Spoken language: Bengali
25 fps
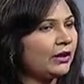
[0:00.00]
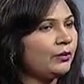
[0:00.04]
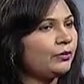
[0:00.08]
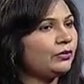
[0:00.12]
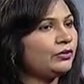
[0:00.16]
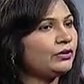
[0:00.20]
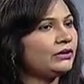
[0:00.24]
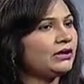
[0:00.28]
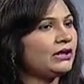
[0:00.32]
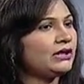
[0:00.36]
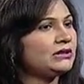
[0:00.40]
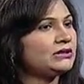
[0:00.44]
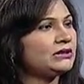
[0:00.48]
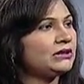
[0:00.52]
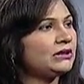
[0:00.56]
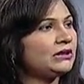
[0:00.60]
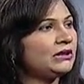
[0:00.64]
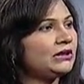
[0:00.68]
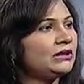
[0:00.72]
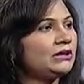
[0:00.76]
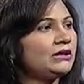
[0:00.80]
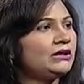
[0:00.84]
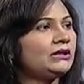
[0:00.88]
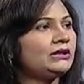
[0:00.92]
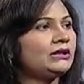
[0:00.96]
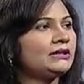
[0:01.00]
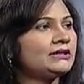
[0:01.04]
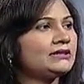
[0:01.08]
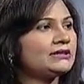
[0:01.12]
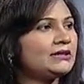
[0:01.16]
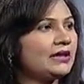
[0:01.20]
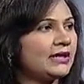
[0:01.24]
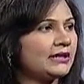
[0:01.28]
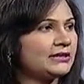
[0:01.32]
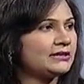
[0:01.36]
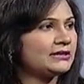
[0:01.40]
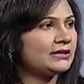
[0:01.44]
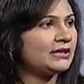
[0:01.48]
এবং তার সাথে তিনটা
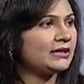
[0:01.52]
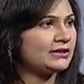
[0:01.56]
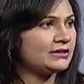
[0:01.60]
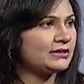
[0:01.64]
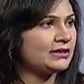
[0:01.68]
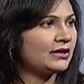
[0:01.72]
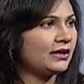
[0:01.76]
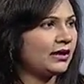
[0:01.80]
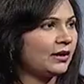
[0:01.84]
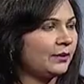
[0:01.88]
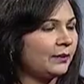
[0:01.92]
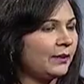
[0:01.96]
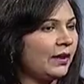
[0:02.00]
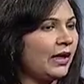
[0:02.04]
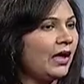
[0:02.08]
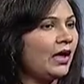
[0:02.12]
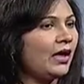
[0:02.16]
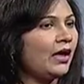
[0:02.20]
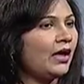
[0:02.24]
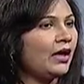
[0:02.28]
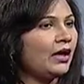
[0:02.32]
স্ন্যাক্স নাস্তা খাবে